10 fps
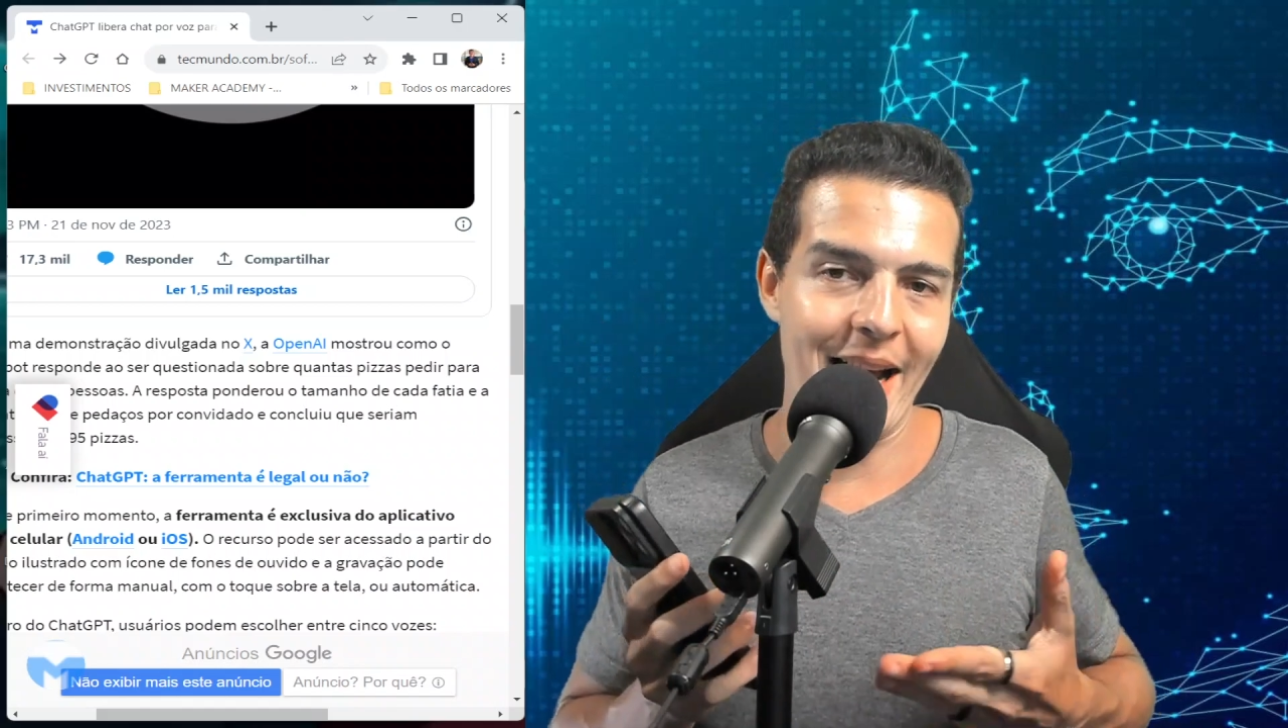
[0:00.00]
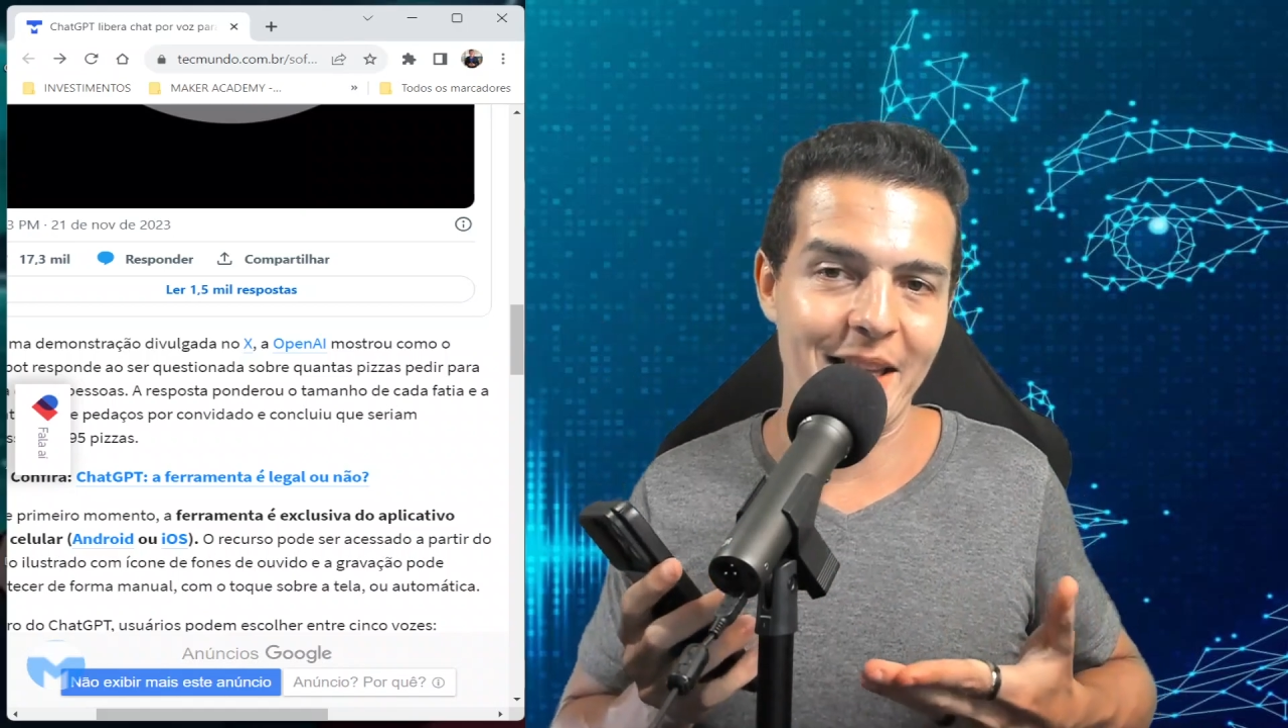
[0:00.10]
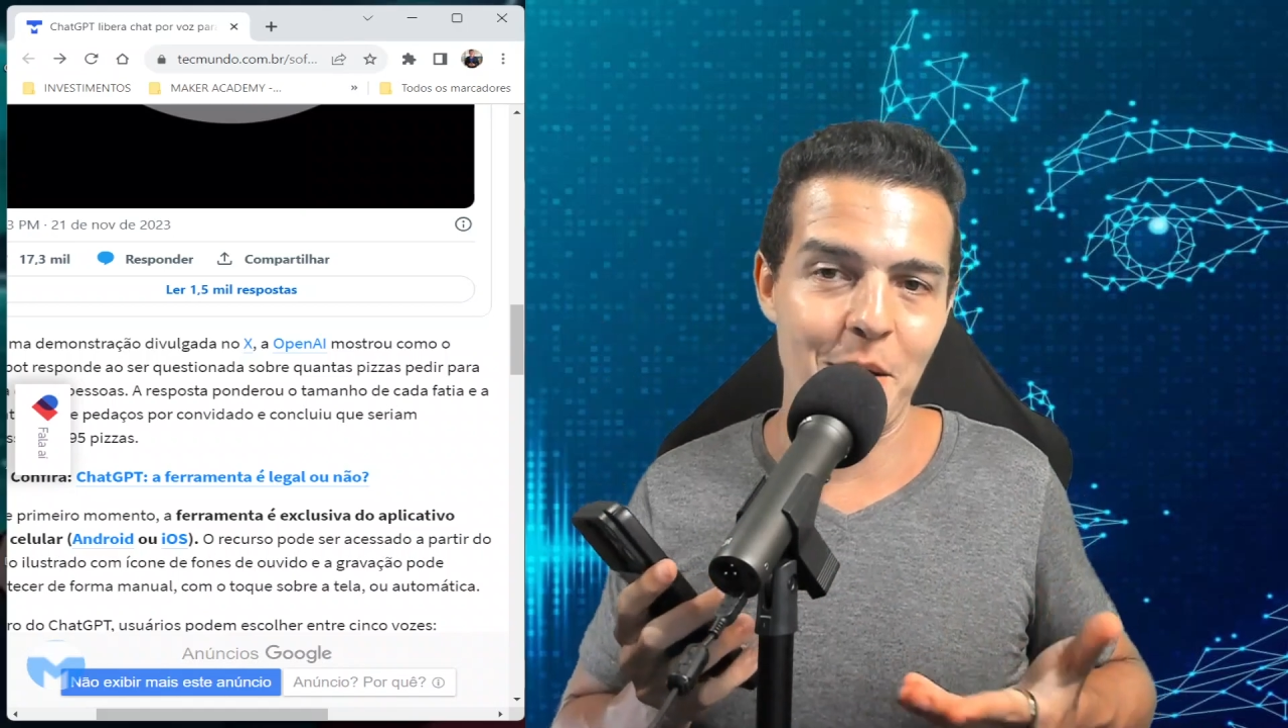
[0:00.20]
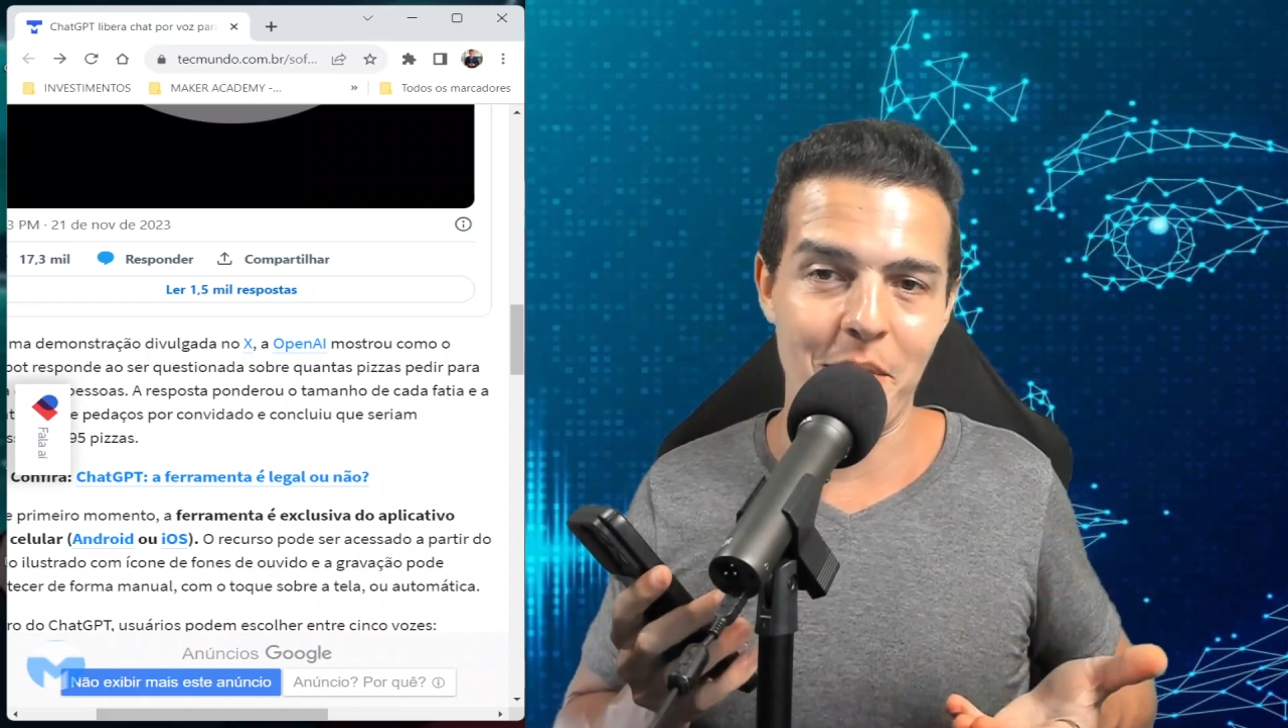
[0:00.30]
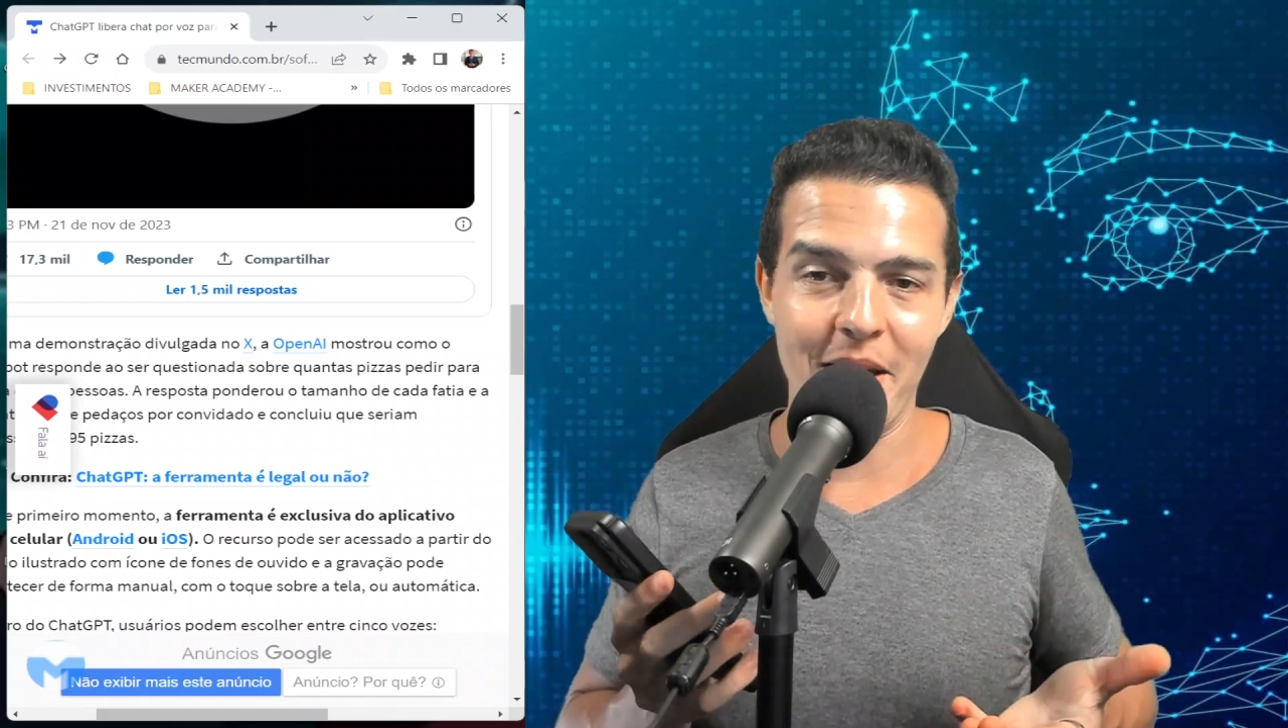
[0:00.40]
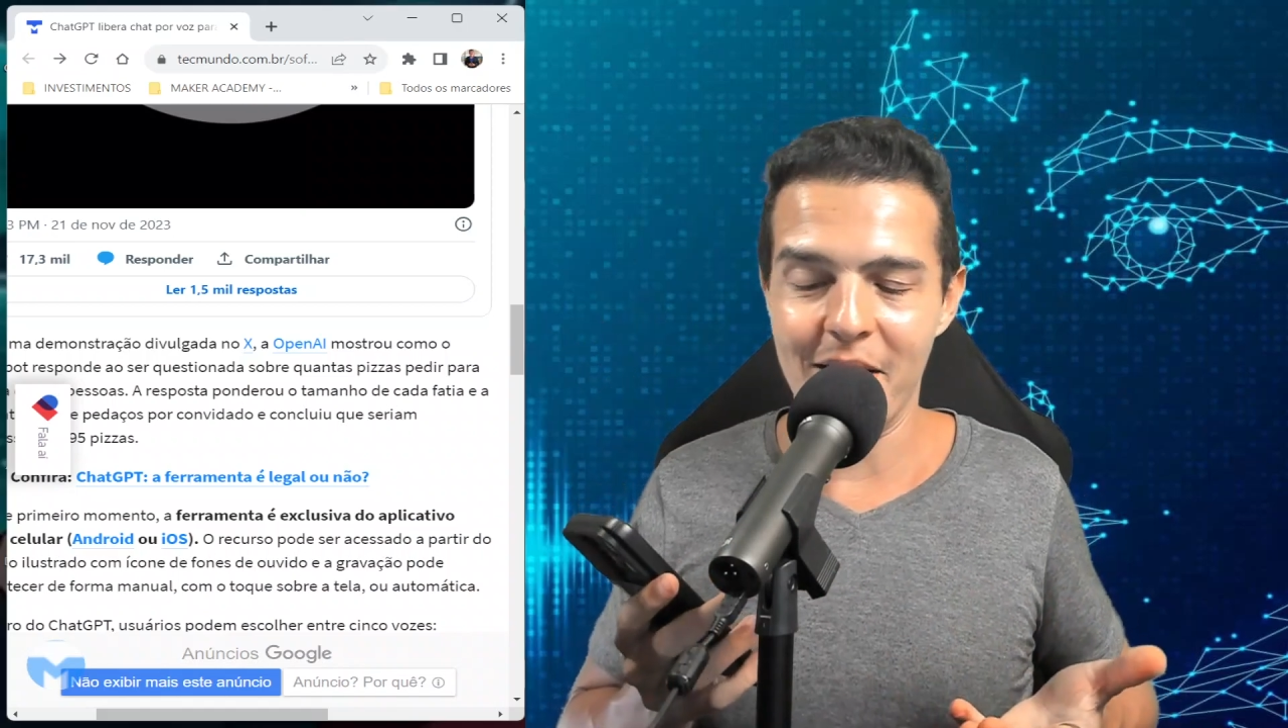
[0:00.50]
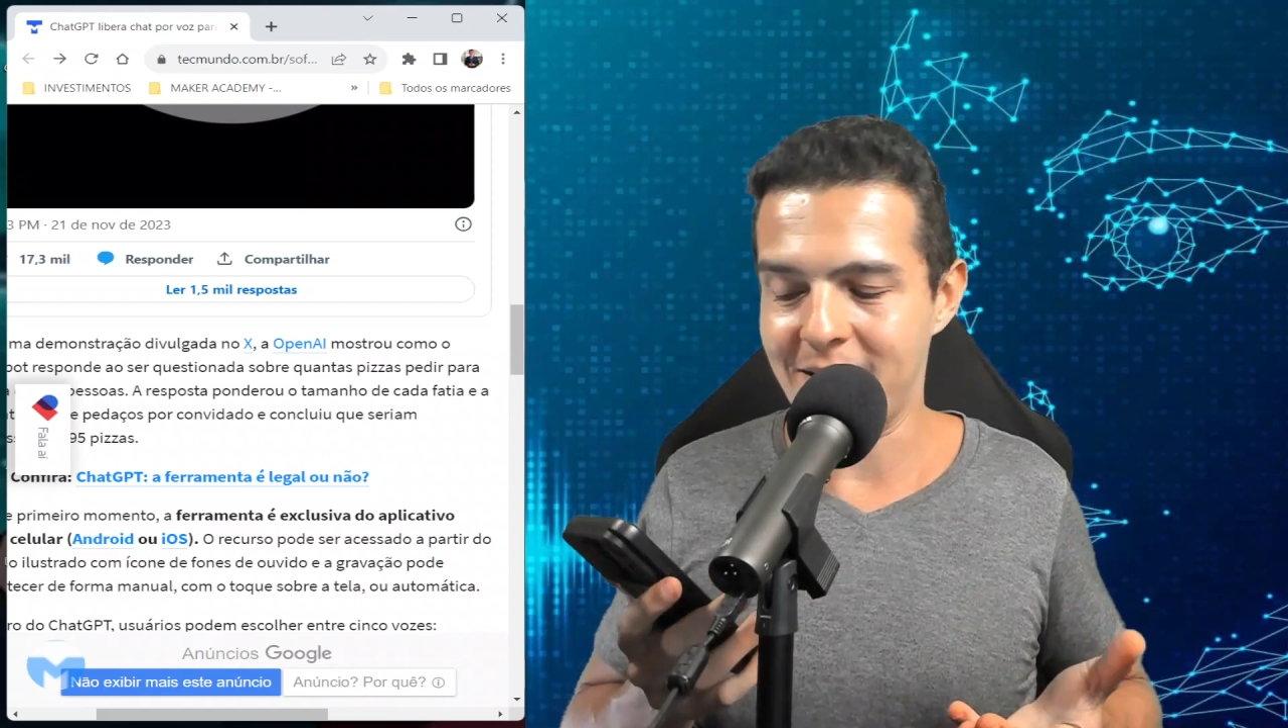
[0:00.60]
aqui porque